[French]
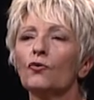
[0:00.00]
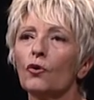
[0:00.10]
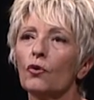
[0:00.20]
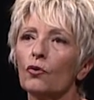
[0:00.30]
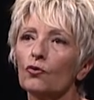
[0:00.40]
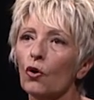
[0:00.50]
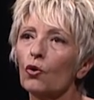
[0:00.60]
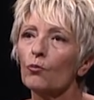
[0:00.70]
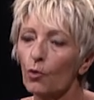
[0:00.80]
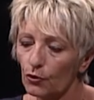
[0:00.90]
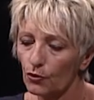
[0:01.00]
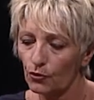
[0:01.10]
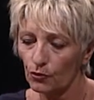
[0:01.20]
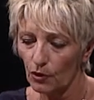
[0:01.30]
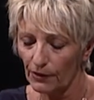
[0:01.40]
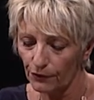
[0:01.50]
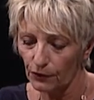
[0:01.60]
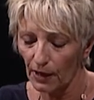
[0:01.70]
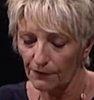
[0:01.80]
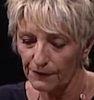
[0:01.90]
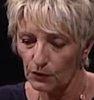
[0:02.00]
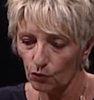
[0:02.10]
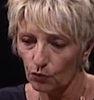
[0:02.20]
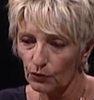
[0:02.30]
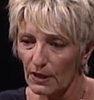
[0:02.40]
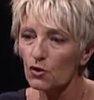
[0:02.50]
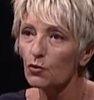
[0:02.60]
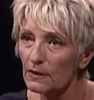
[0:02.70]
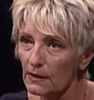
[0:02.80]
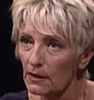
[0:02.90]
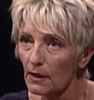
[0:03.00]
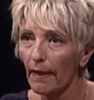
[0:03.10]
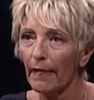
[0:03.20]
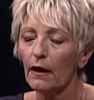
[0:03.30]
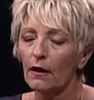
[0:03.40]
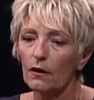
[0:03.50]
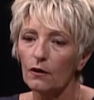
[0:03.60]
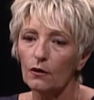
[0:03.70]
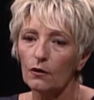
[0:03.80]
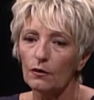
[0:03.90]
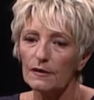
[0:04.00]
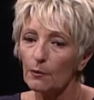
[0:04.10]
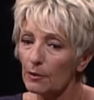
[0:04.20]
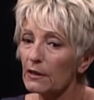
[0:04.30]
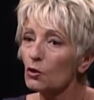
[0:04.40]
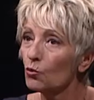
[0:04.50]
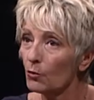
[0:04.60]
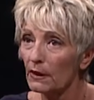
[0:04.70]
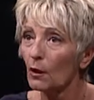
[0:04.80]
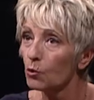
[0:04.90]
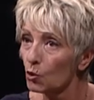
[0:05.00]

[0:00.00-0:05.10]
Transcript: dans, le mode de, la photographie. Donc on a souhaité euh, s'impliquer de manière